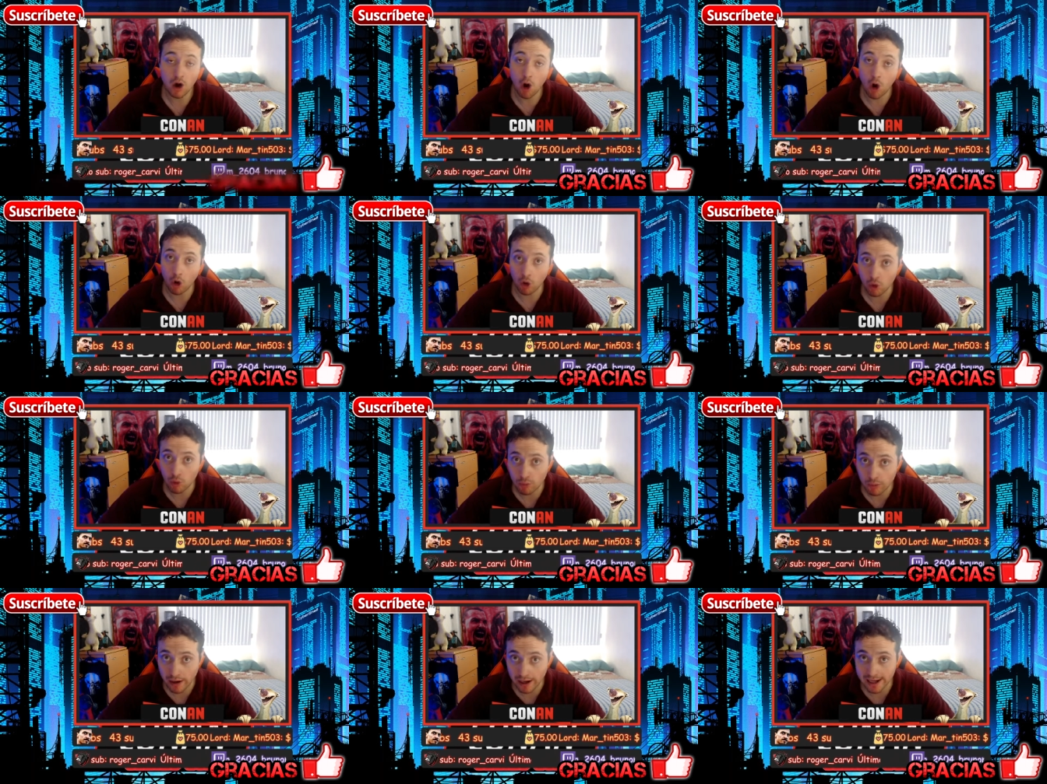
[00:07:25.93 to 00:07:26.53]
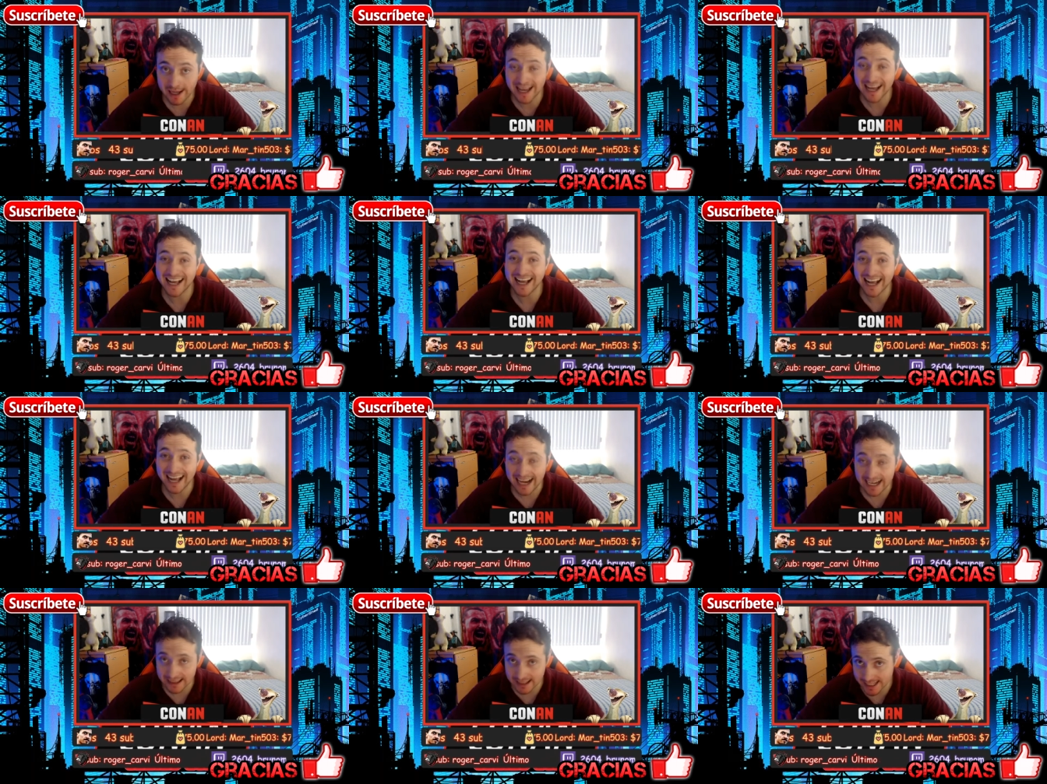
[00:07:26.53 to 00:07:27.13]
ocupar
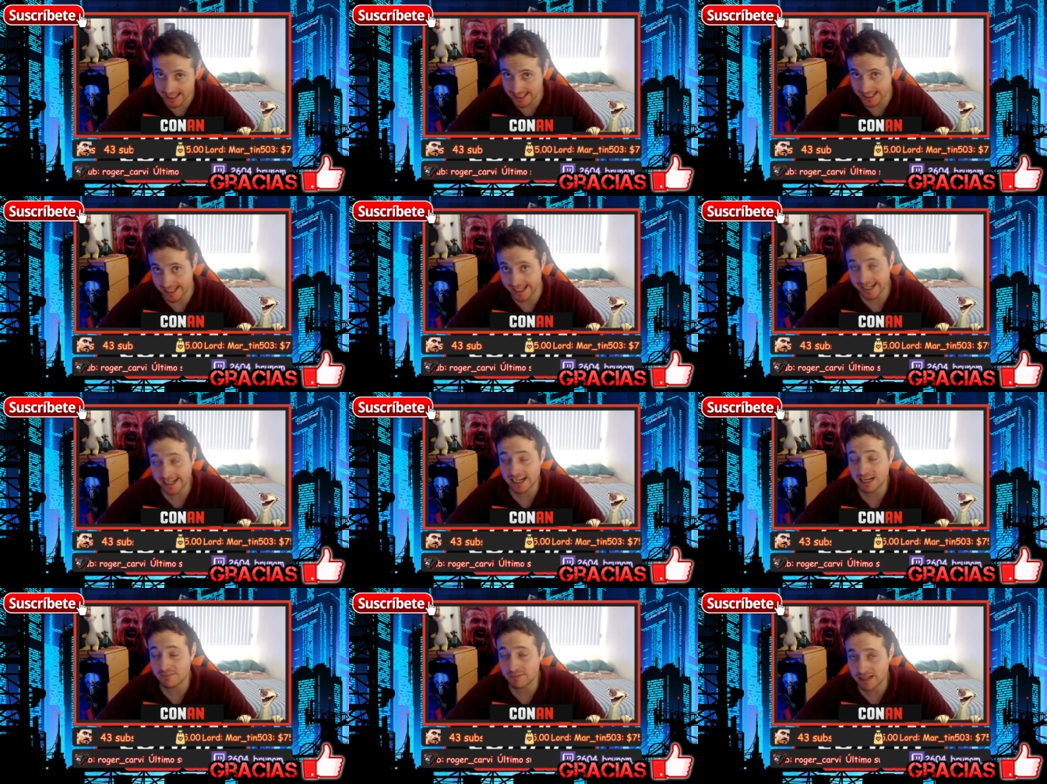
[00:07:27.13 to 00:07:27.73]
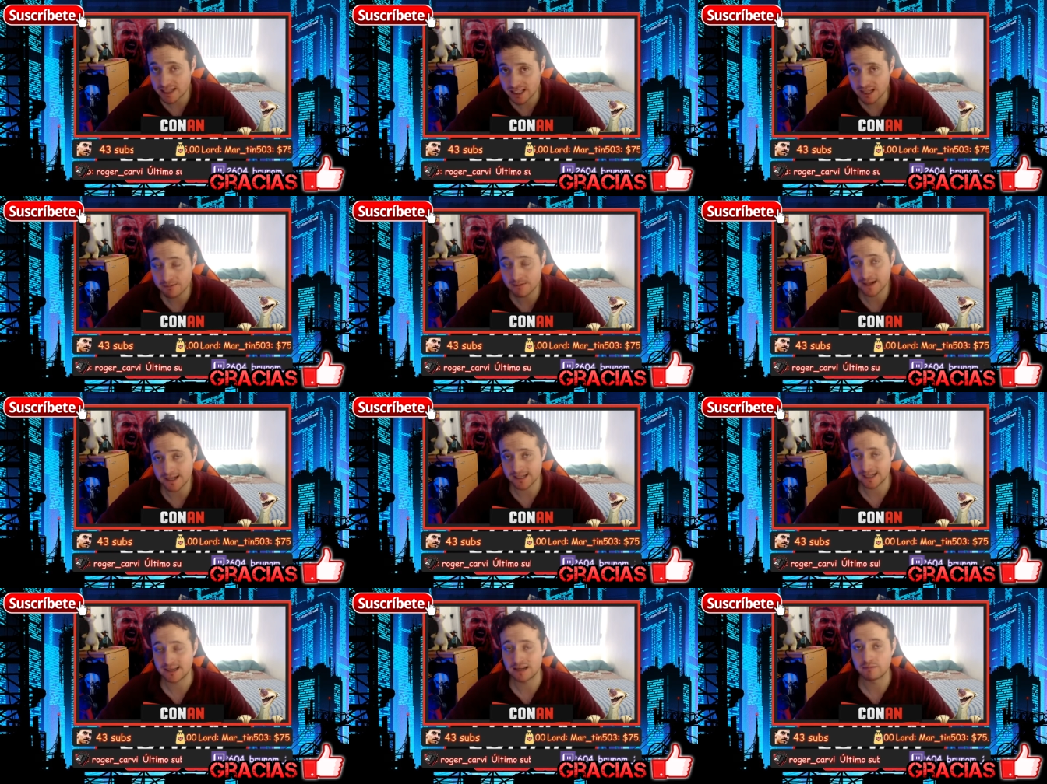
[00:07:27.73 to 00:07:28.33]
cartas que realmente
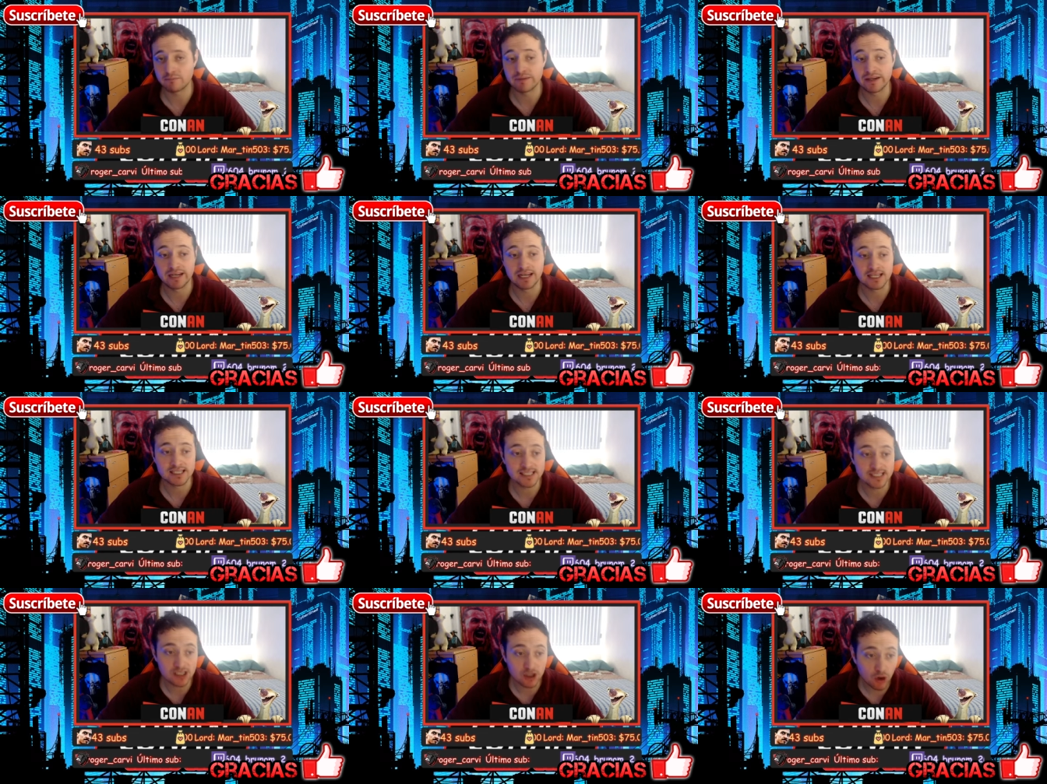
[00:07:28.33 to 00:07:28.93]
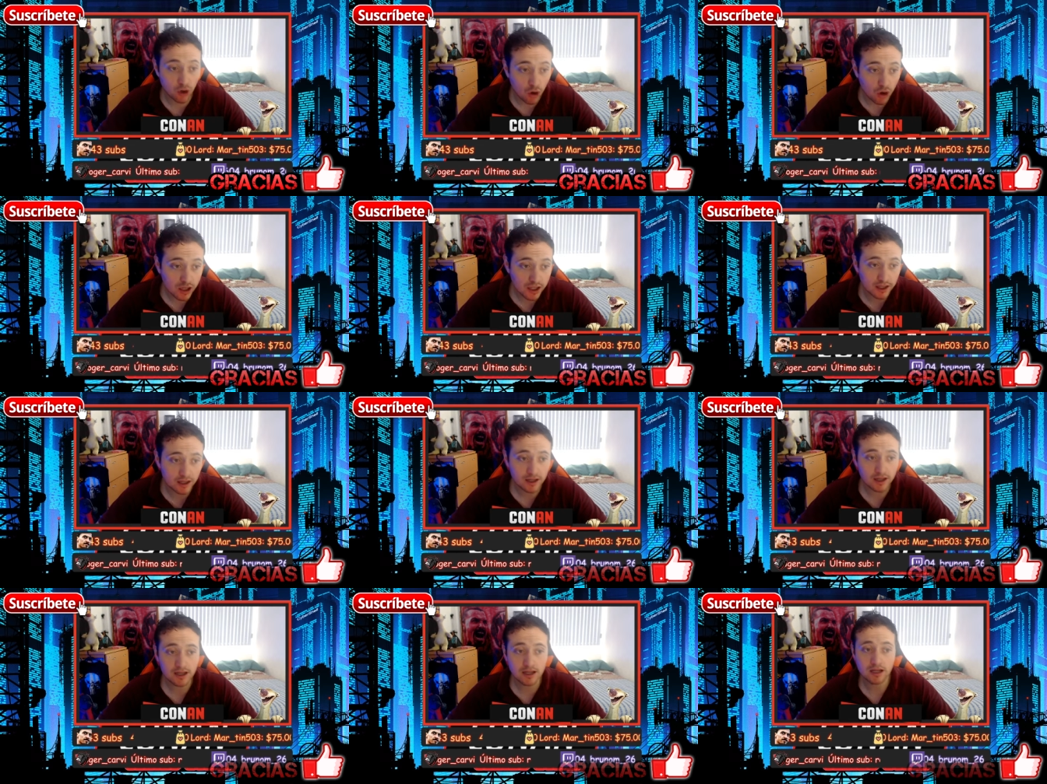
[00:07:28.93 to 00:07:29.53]
valgan la pena. Si
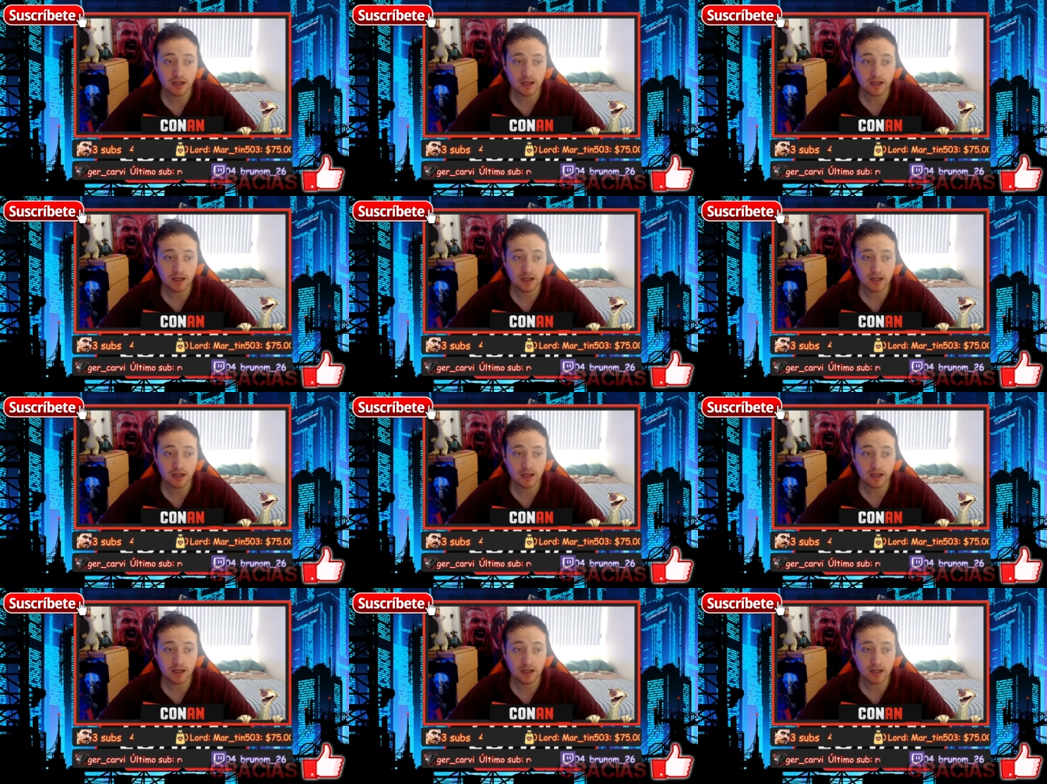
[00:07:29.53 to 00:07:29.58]
Hulk